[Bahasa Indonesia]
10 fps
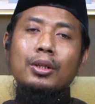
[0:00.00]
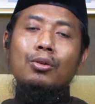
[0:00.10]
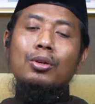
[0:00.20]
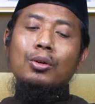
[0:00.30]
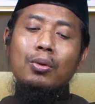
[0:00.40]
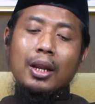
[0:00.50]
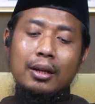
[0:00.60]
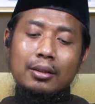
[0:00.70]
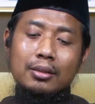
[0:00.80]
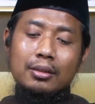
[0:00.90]
tidur
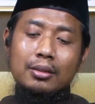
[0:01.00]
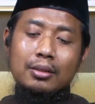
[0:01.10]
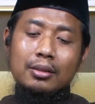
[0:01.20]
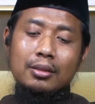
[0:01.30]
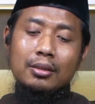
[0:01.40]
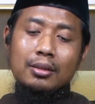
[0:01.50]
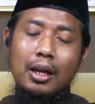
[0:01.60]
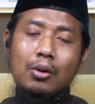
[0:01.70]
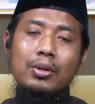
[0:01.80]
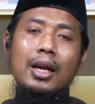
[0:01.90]
diulang.
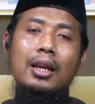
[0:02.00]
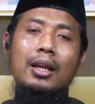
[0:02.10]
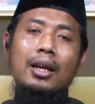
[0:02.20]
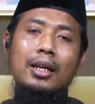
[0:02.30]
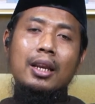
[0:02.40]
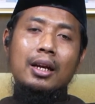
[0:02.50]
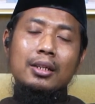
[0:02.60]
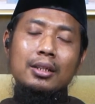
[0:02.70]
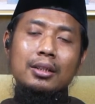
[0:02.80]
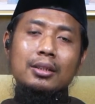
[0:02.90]
Kalau dia anak
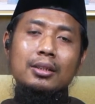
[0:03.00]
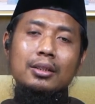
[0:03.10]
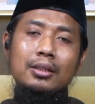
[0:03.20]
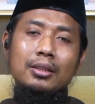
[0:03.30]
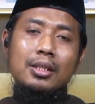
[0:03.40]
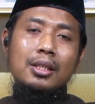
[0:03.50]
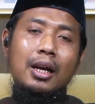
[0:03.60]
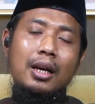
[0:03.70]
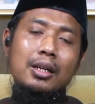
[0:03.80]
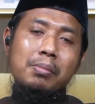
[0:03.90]
laki-laki,
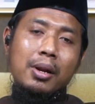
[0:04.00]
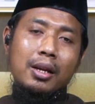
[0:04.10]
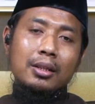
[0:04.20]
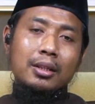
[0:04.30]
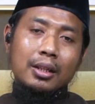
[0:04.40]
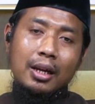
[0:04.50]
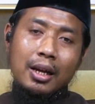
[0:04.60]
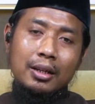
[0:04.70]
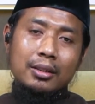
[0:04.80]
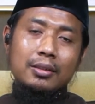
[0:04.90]
ceritakan kepadanya
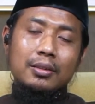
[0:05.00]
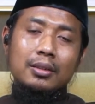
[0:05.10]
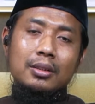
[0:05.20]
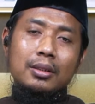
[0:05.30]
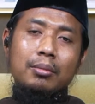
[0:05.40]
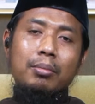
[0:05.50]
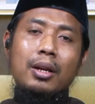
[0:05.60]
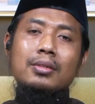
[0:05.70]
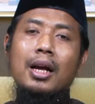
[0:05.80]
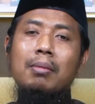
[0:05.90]
tentang
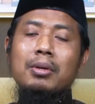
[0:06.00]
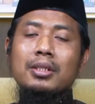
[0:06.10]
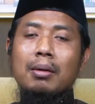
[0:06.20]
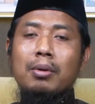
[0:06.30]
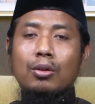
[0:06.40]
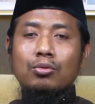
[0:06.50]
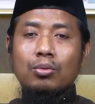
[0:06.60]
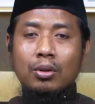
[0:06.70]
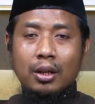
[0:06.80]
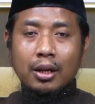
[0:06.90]
para sahabat-sahabat
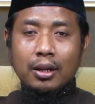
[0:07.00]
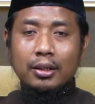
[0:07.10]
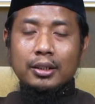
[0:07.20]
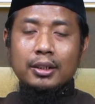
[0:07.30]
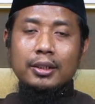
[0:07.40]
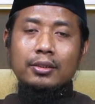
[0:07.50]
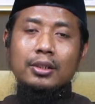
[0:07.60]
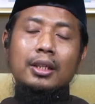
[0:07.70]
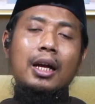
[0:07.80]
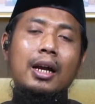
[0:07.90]
Rasulullah.
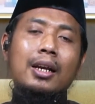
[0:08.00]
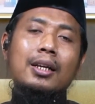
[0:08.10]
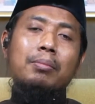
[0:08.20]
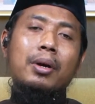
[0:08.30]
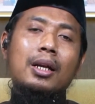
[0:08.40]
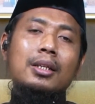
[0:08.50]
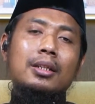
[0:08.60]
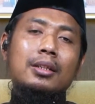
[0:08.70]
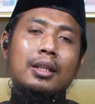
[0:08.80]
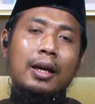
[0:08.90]
Ceritakan
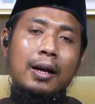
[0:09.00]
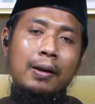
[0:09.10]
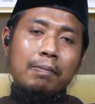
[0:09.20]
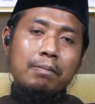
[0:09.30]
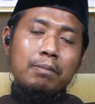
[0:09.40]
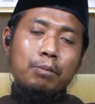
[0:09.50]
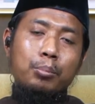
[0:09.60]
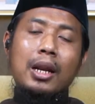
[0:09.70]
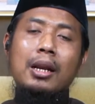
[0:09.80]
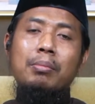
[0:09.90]
kepadanya tentang
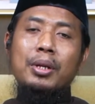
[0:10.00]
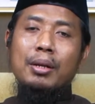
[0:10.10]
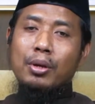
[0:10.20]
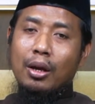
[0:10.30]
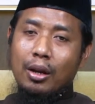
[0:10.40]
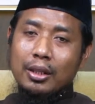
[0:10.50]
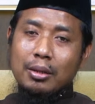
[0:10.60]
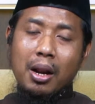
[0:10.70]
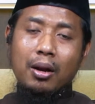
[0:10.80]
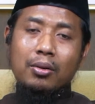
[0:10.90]
para nabi-nabi Allah
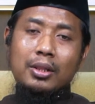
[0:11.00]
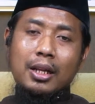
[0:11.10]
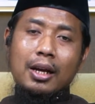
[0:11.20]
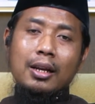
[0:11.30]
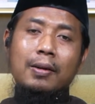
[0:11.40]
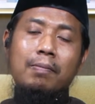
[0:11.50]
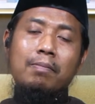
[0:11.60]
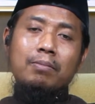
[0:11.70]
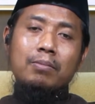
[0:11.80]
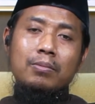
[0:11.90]
Tabaraka Ta'ala.
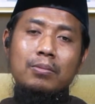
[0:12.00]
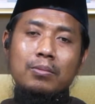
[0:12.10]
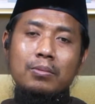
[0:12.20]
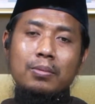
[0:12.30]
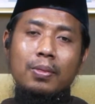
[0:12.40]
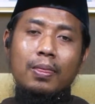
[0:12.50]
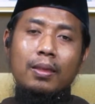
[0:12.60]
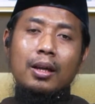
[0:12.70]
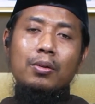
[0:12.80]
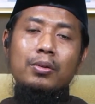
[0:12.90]

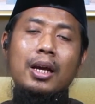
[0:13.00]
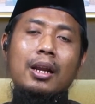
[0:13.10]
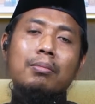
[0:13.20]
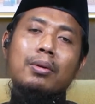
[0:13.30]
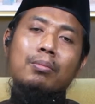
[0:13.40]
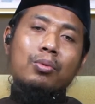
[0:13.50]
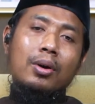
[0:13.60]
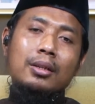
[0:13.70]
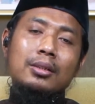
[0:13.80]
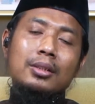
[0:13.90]
Kalau dia anak
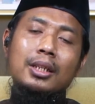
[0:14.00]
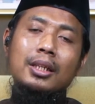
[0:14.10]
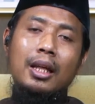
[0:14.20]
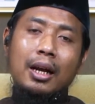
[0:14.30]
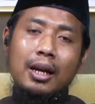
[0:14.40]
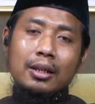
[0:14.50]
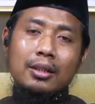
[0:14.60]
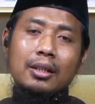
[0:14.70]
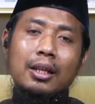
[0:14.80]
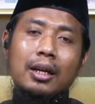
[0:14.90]
perempuan,
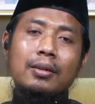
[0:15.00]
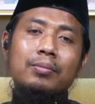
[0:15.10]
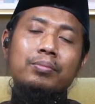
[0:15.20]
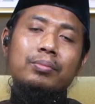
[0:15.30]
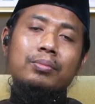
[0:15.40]
ceritakan tentang